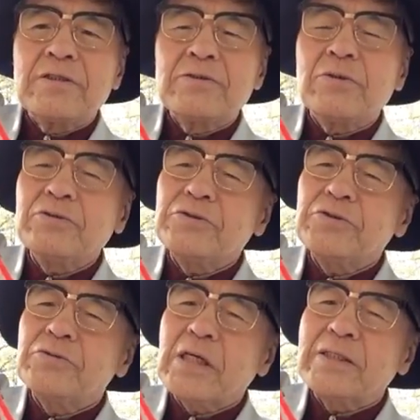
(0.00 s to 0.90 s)
そういう
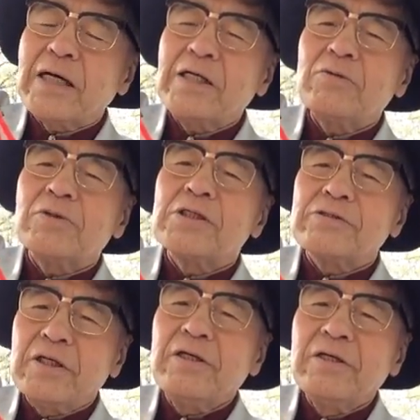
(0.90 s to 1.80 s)
習慣ないようで
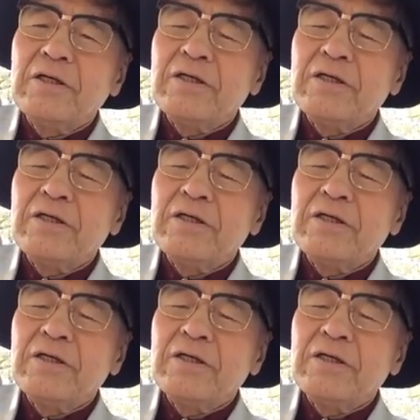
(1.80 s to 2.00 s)
すね。